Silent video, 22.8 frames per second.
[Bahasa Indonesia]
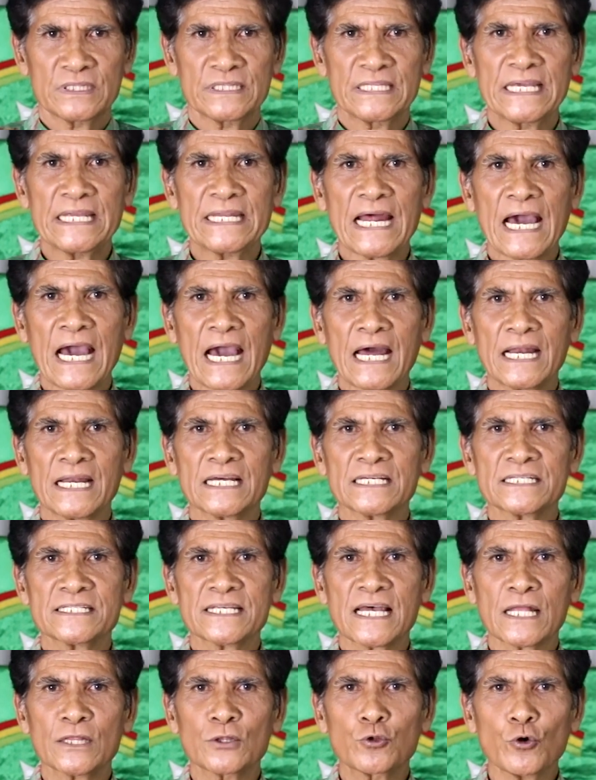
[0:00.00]
tidak ada
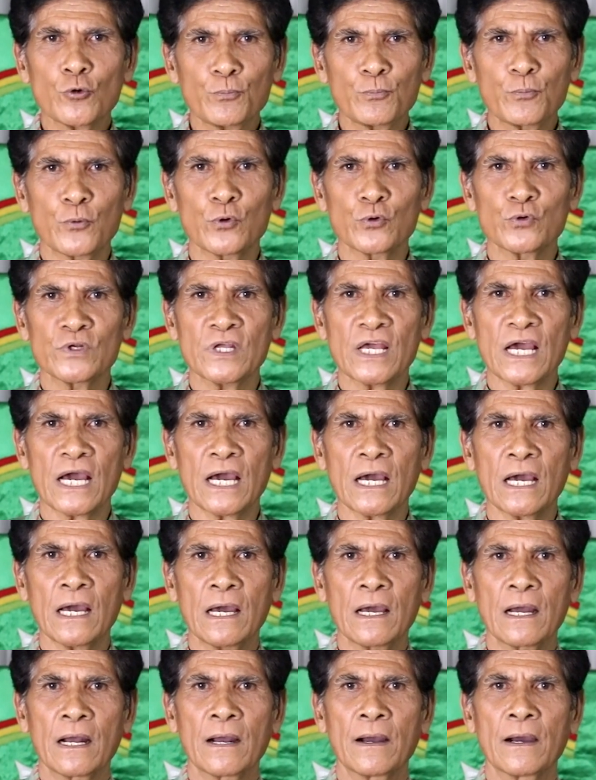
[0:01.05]
satupun
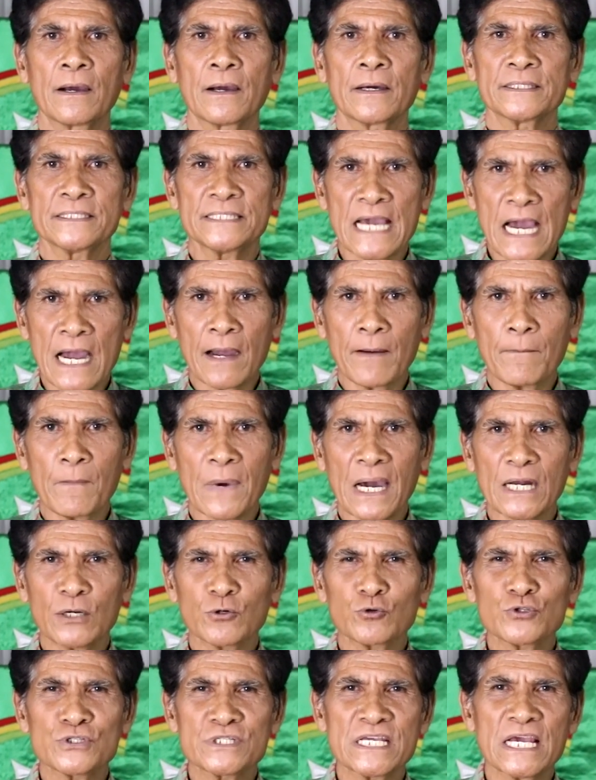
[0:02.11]
ya yang
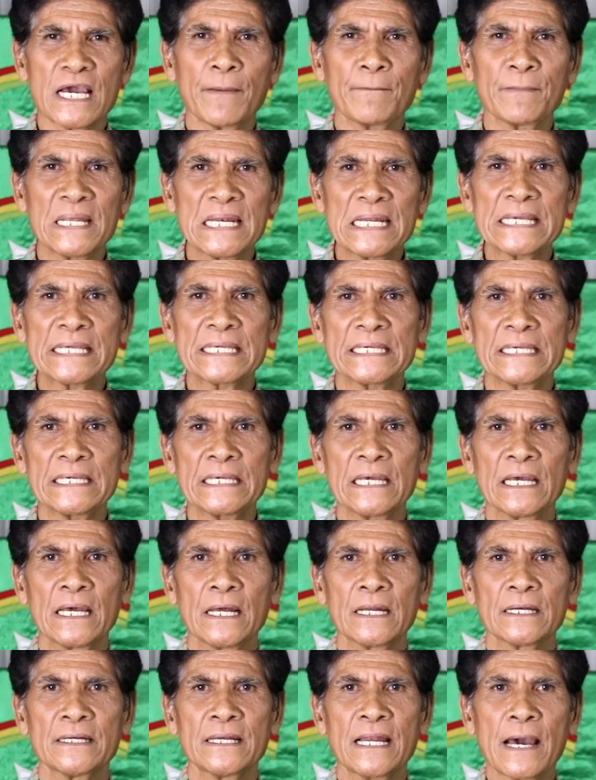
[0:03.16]
manusia miliki
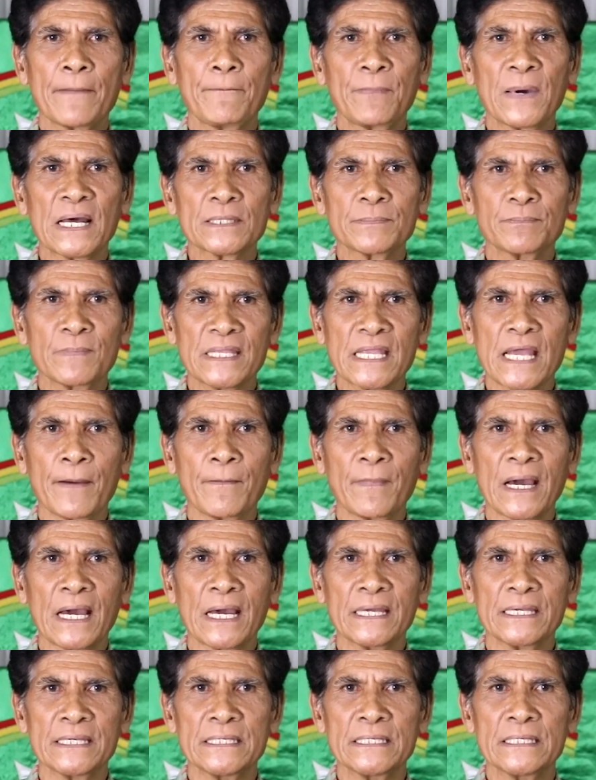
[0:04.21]
dapat
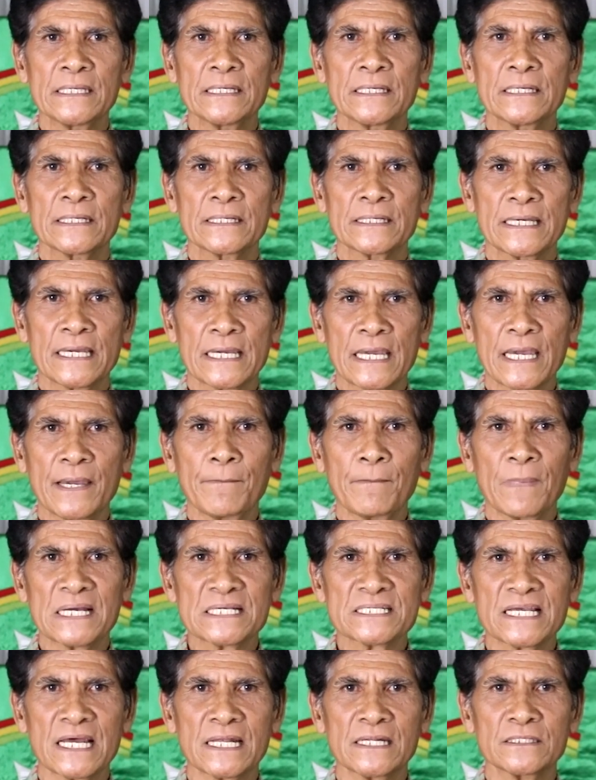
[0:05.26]
menyamai
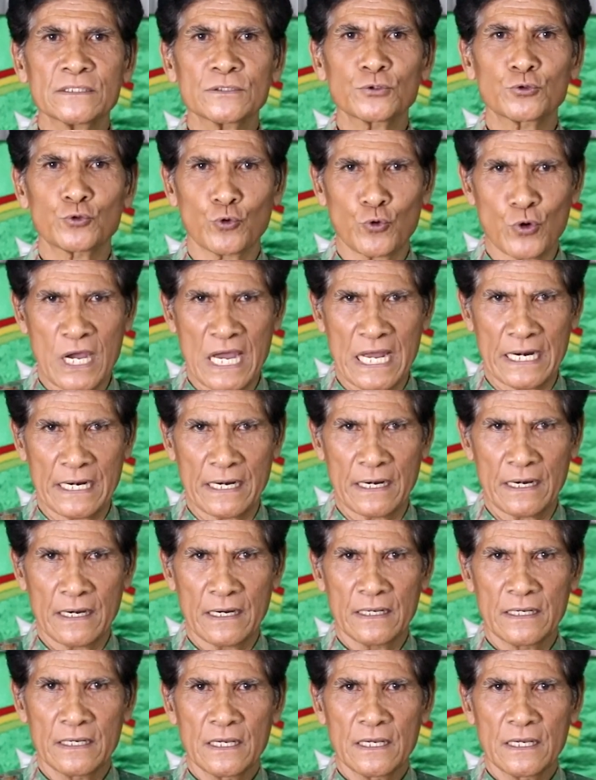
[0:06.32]
kegemasan Tuhan.